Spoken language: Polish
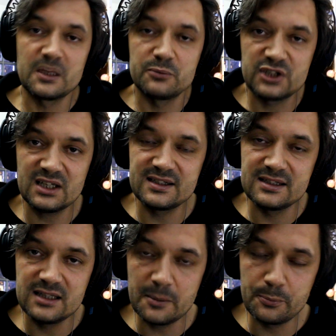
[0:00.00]
przez
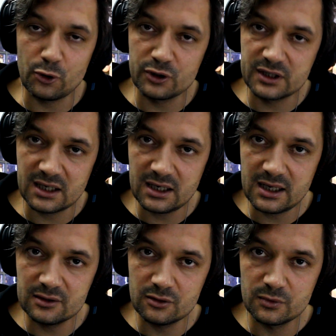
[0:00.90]

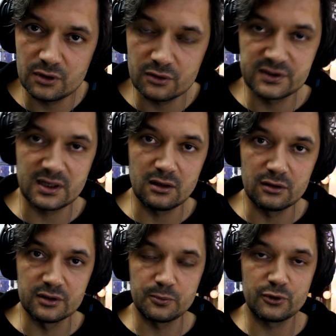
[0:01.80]
niepokalaną ocalony,